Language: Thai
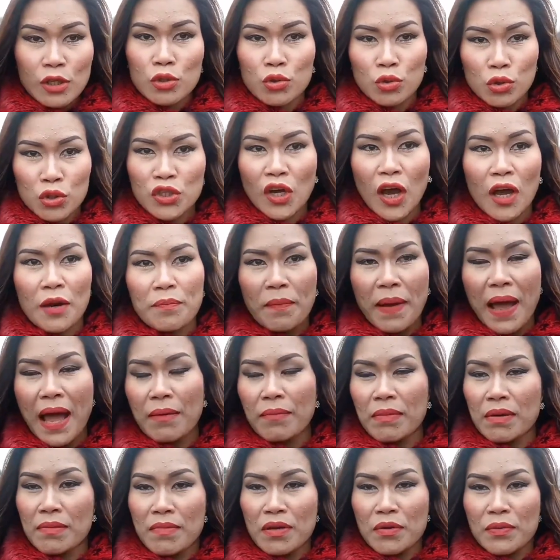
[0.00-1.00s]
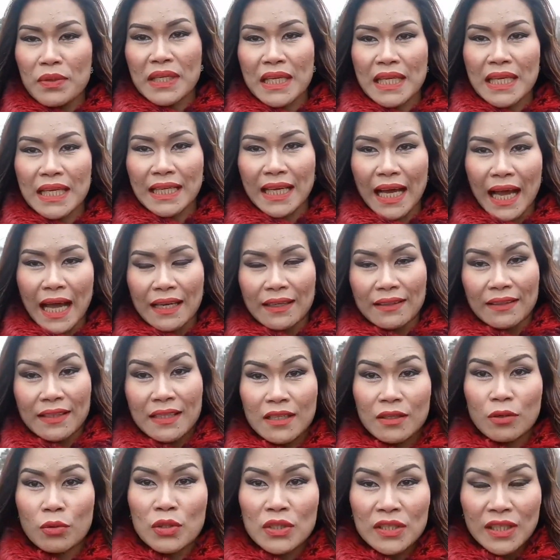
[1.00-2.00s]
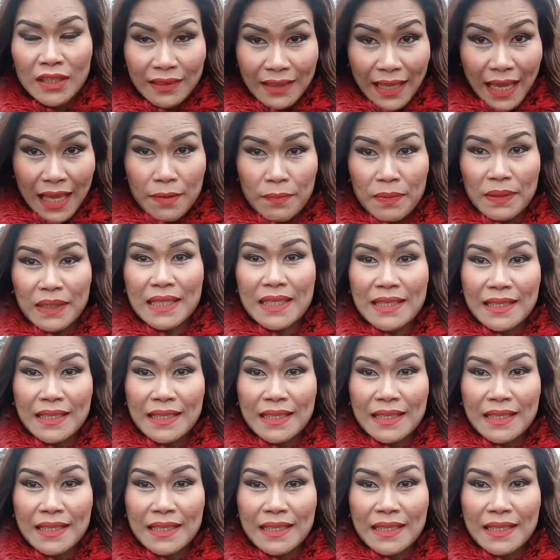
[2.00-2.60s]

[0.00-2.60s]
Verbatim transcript: สุดยอดมากมันมีวิธีการที่คุณจะไต่ไป